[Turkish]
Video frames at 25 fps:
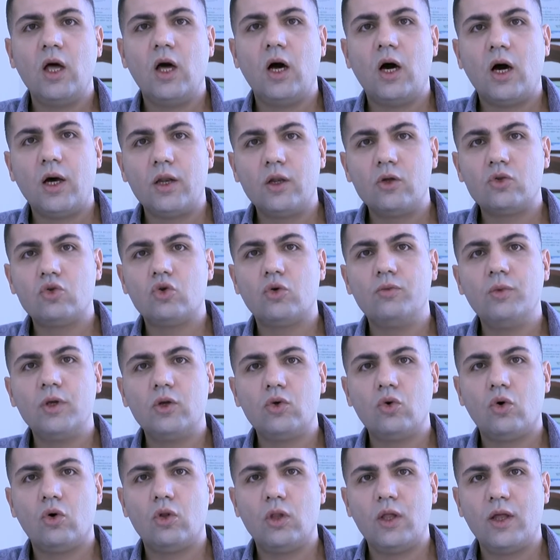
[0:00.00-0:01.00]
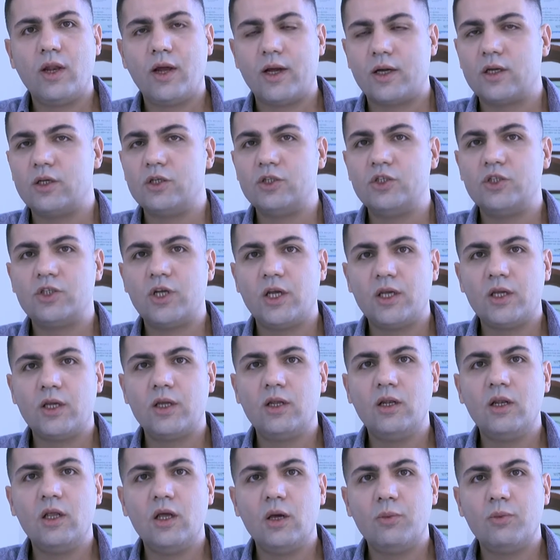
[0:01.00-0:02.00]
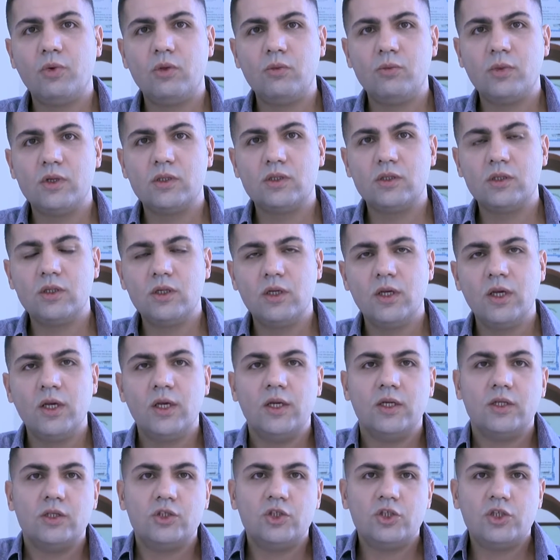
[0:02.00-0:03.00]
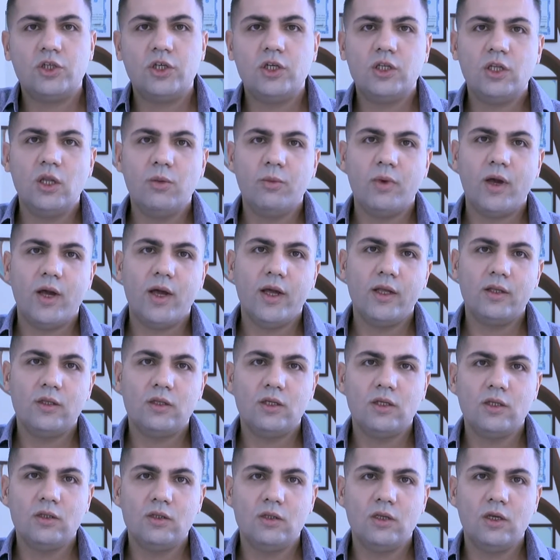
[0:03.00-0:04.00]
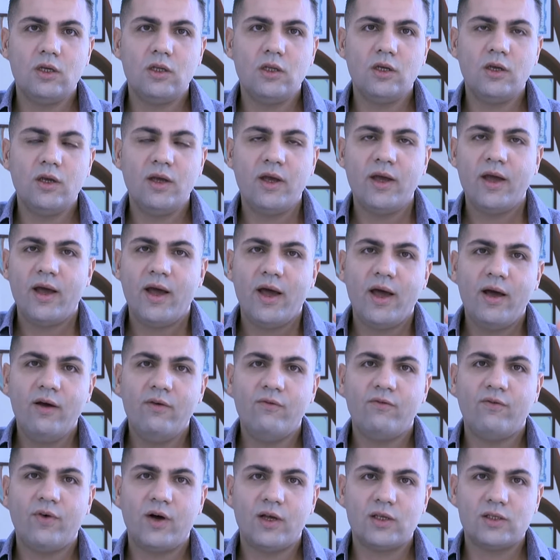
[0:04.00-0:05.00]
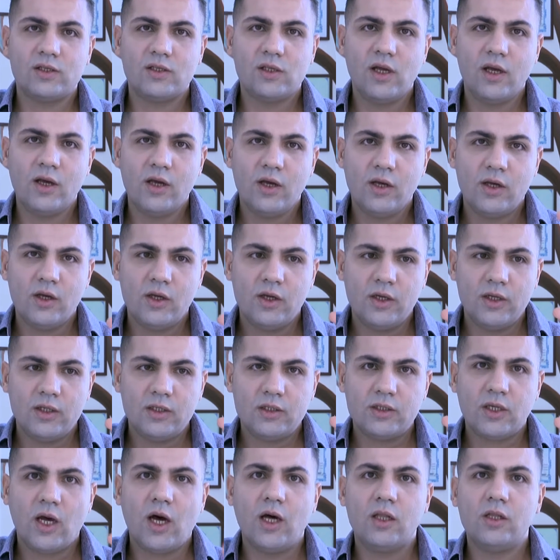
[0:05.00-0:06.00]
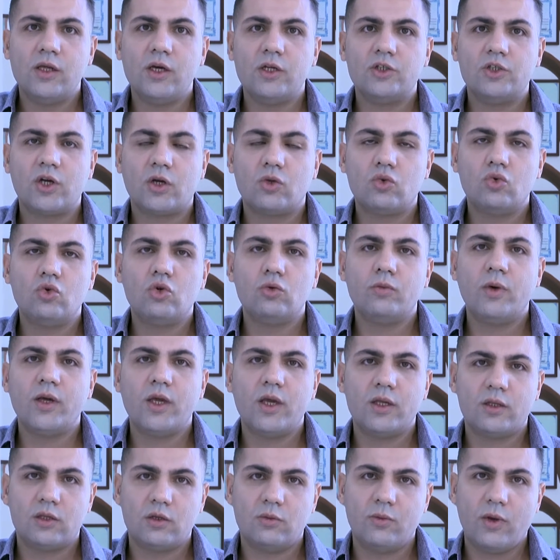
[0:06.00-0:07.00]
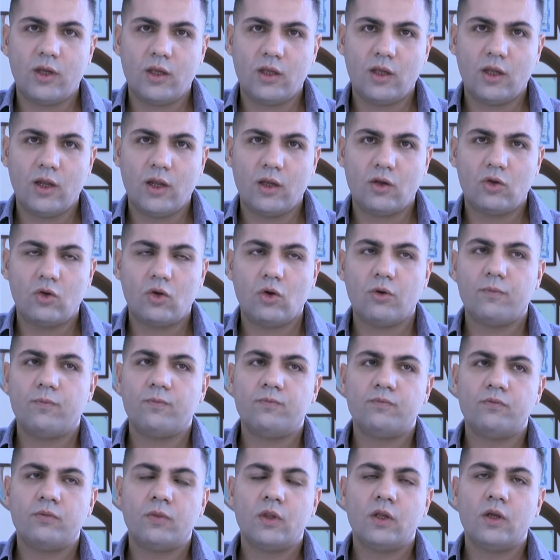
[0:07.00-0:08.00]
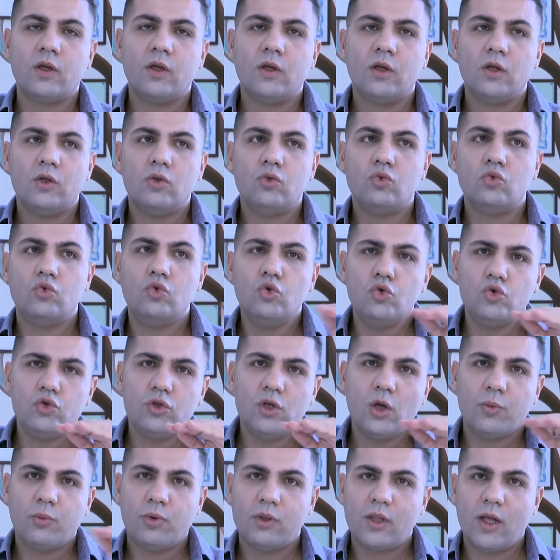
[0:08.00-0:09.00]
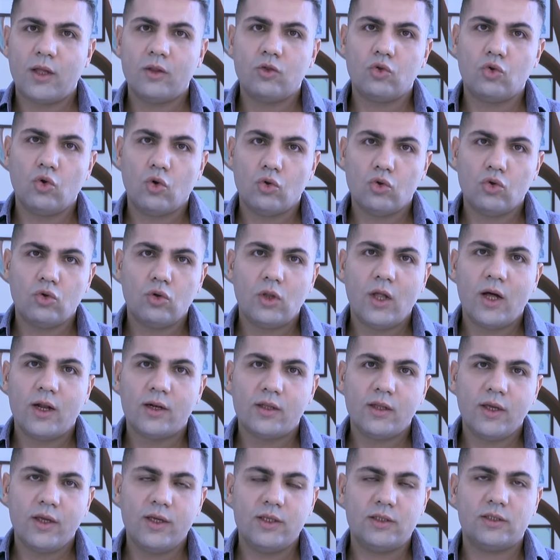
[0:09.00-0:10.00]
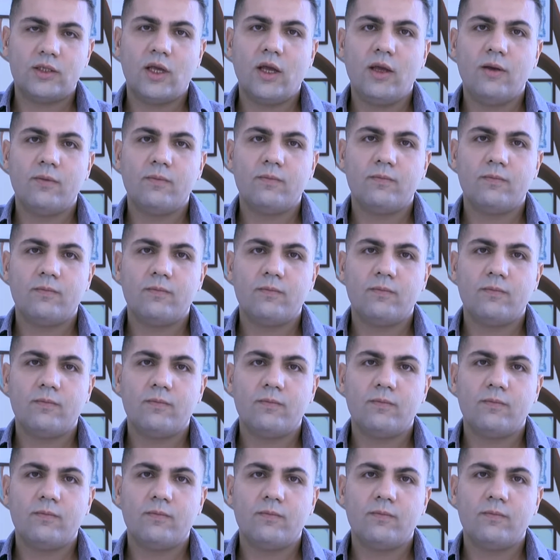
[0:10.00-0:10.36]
anatomik olarak şekilli yapılması, çiğneme etkinliğini en fazla sağlayacak duruma getirmek gerekiyor. Düz yapılan dolgularda ise